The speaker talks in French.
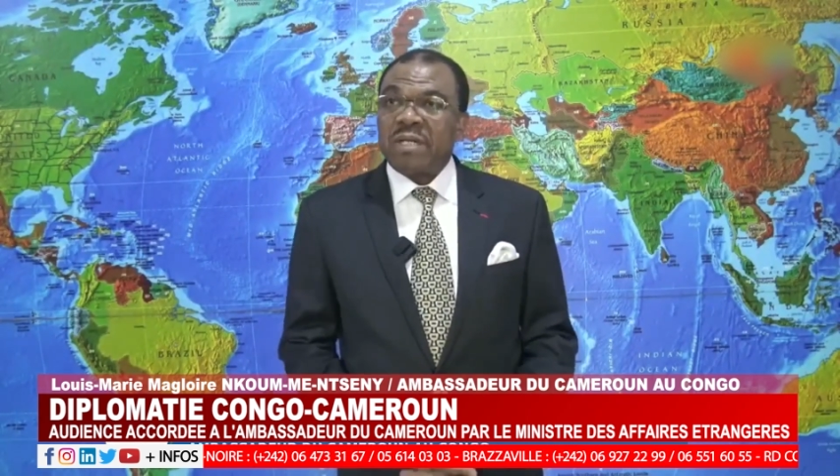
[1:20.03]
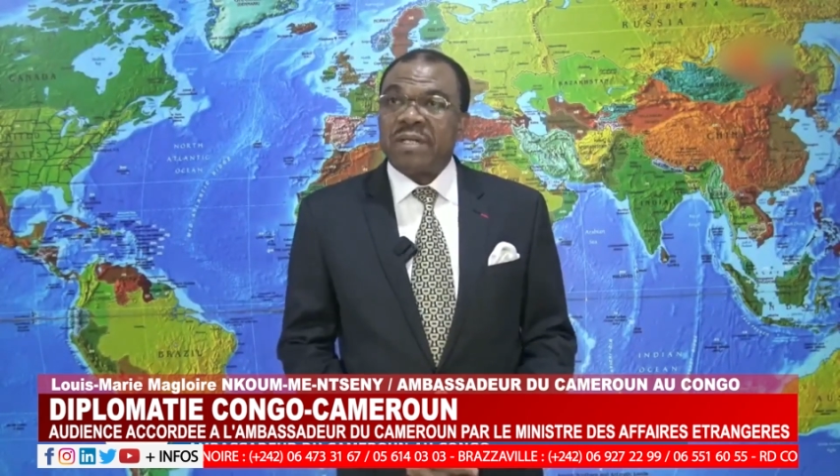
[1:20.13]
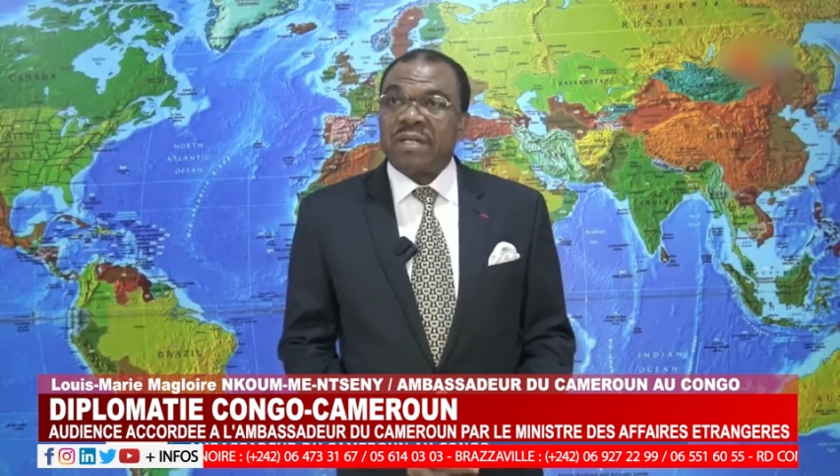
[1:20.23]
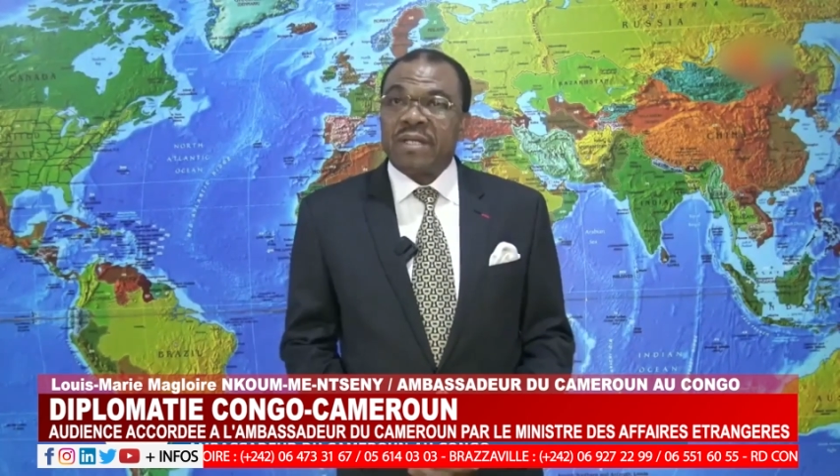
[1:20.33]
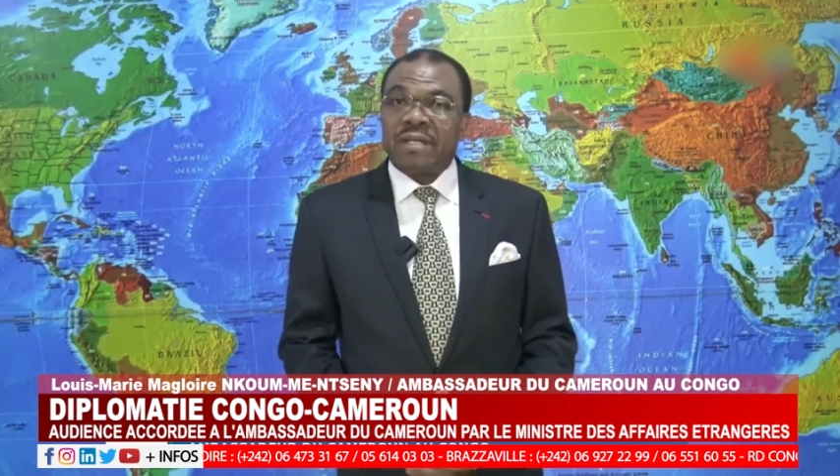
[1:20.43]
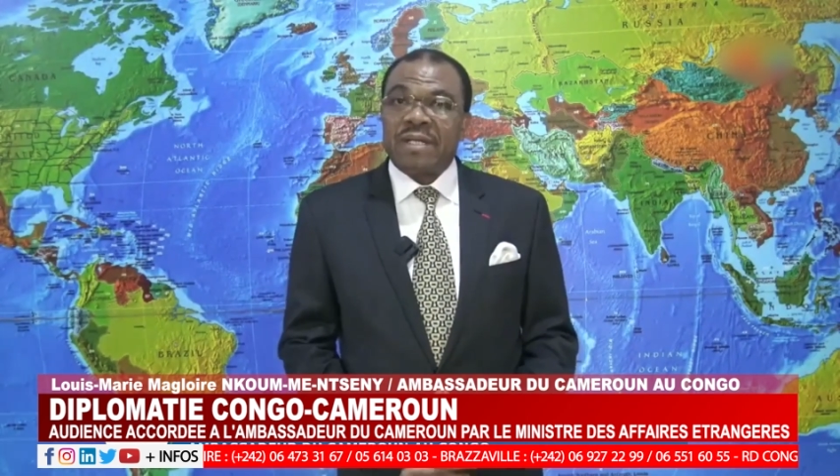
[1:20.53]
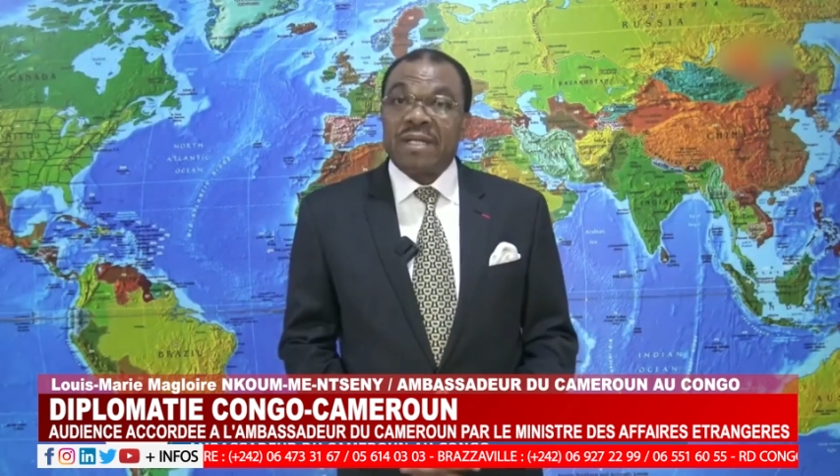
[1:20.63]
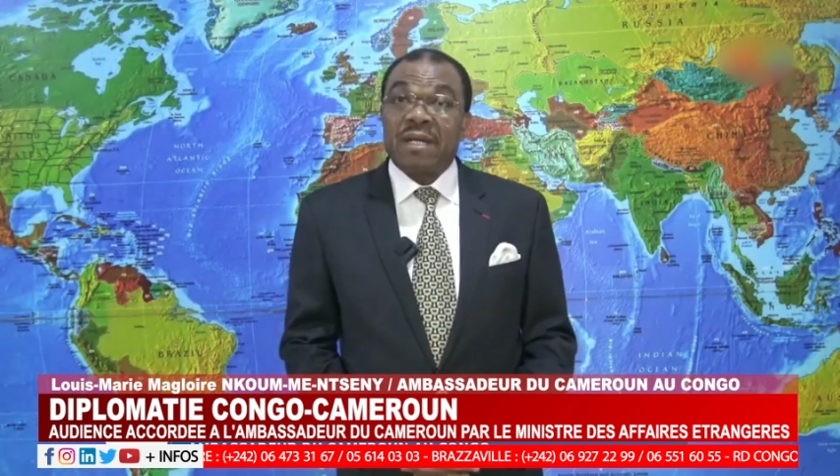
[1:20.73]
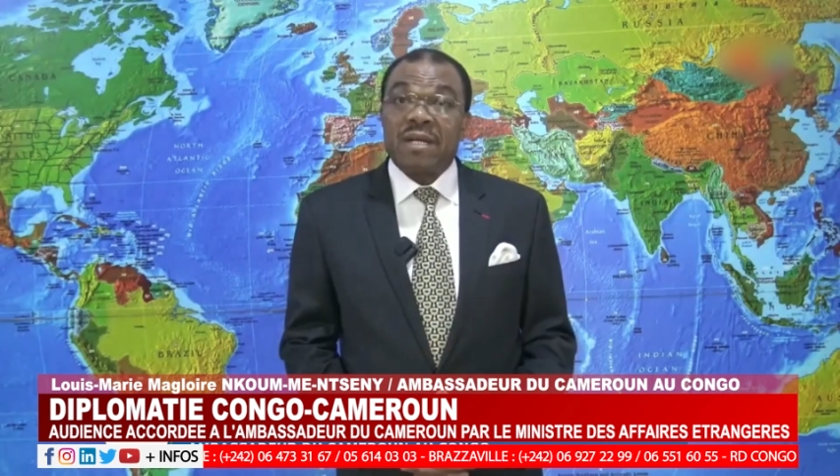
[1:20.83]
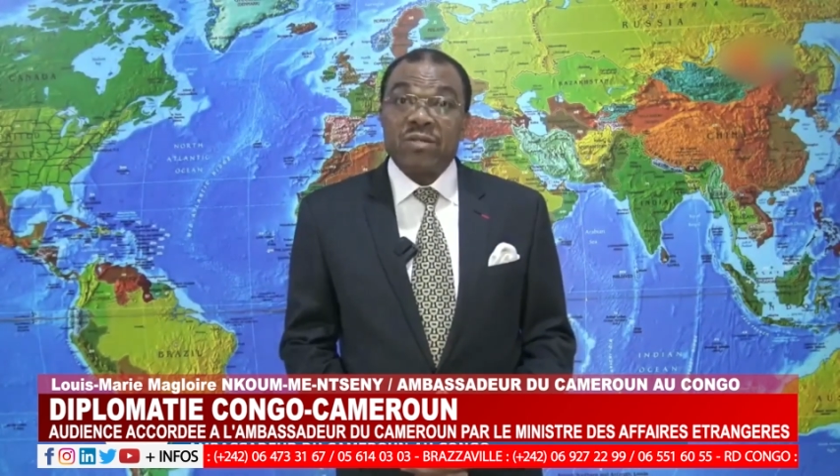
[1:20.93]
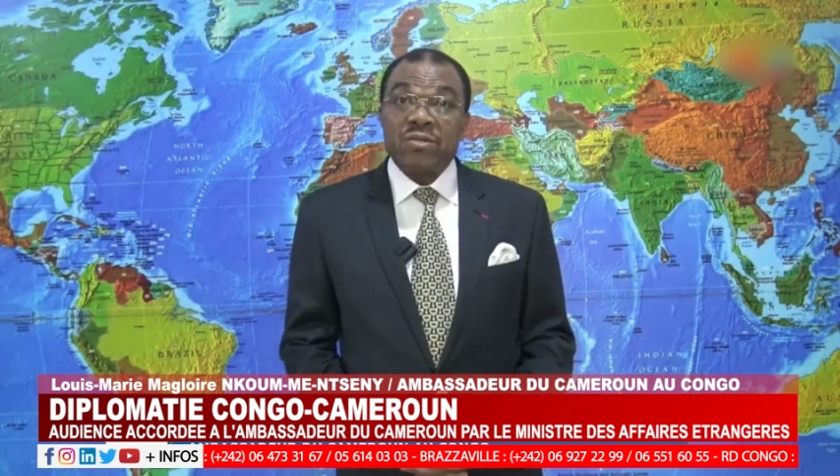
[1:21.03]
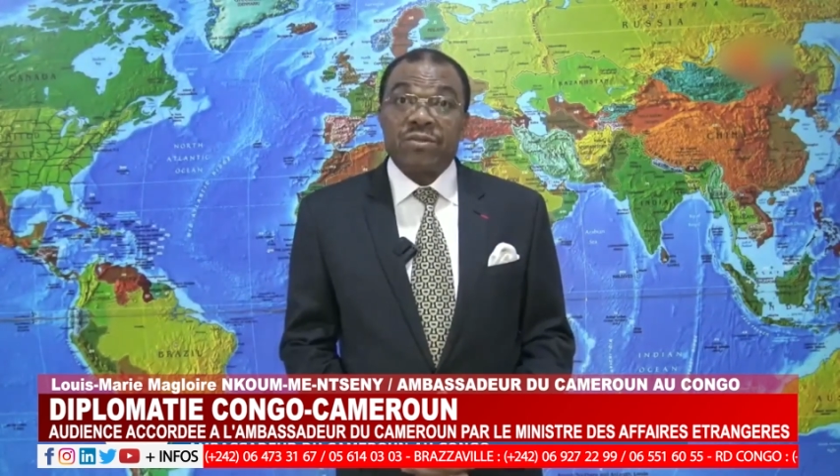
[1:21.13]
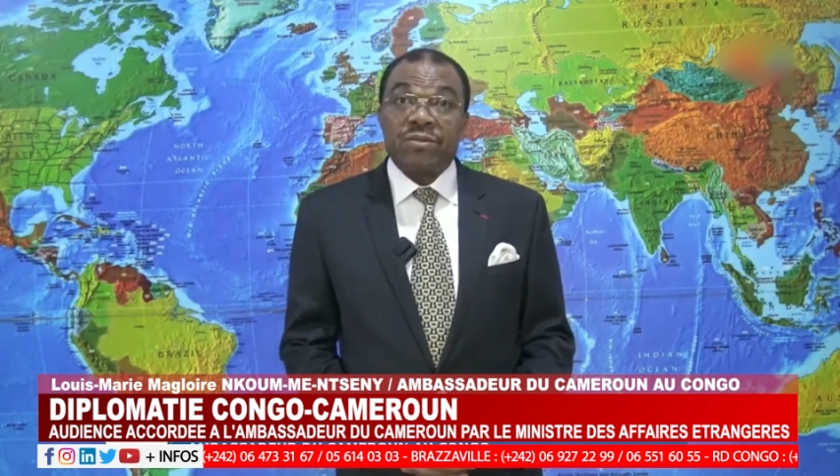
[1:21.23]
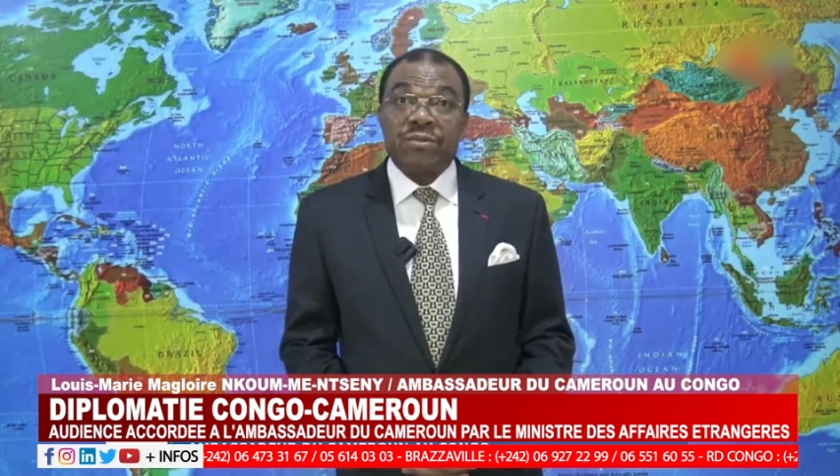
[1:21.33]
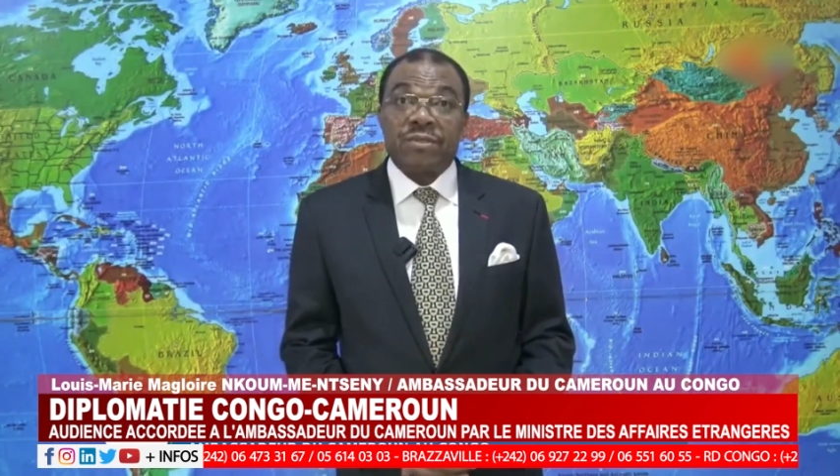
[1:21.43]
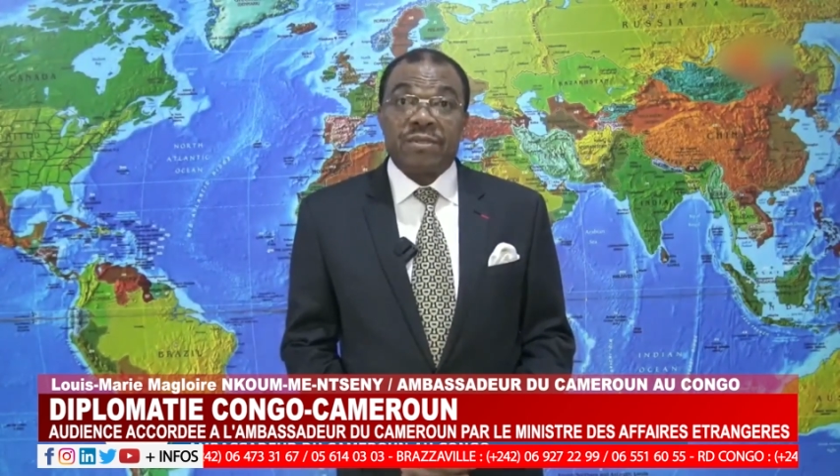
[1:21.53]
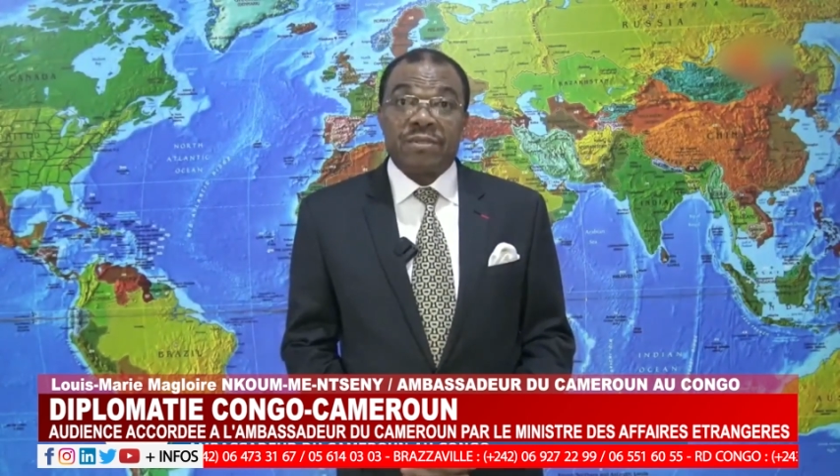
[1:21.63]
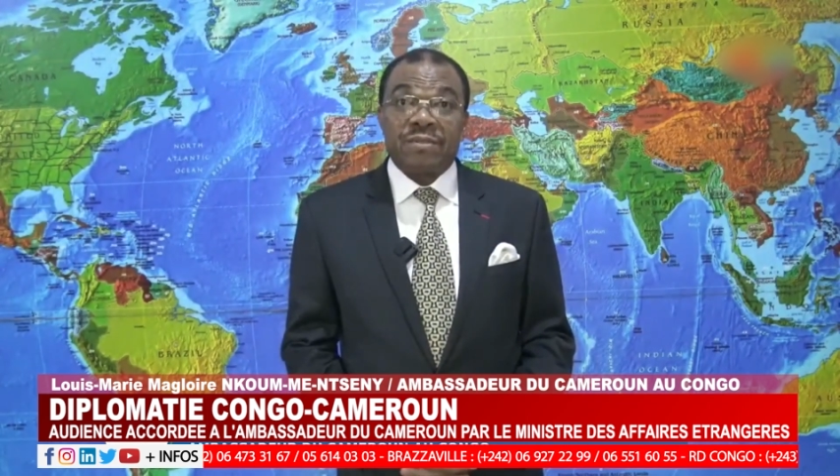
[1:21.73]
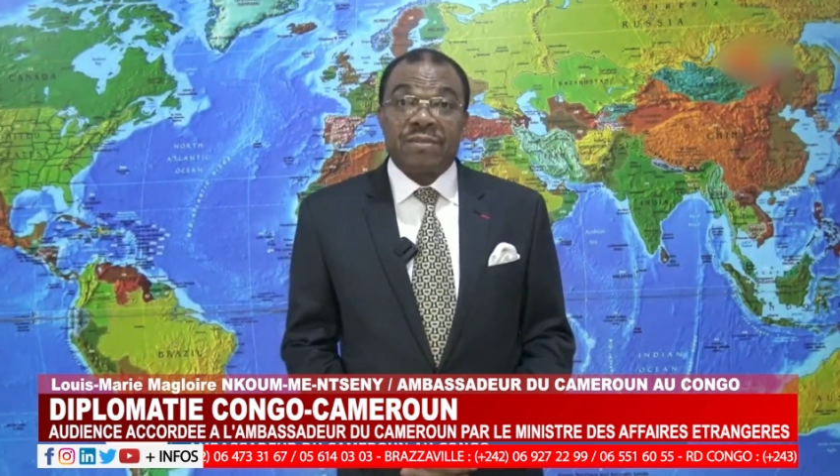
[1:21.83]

des, relations euh,